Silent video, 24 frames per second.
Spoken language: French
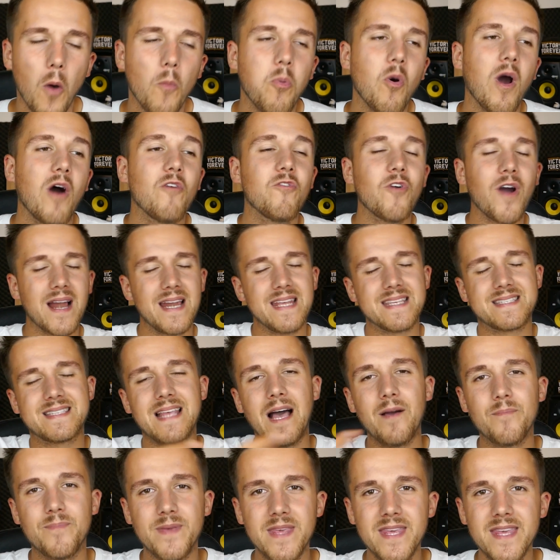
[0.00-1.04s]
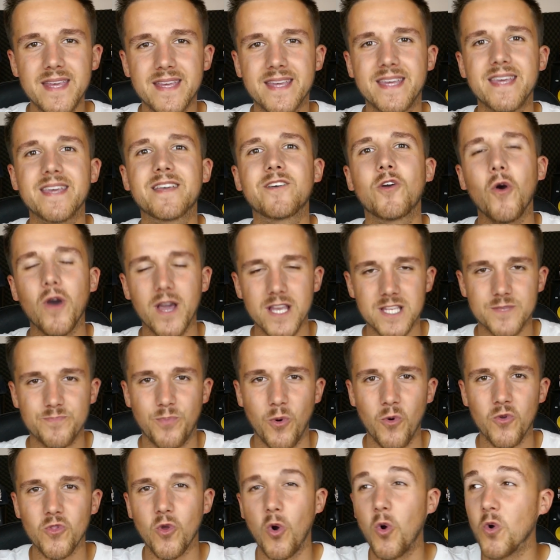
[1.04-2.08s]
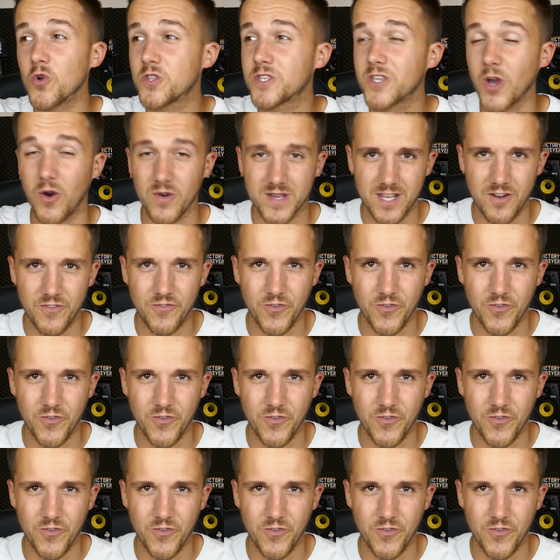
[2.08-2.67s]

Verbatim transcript: pour avoir les habits qui correspondent au temps qu'il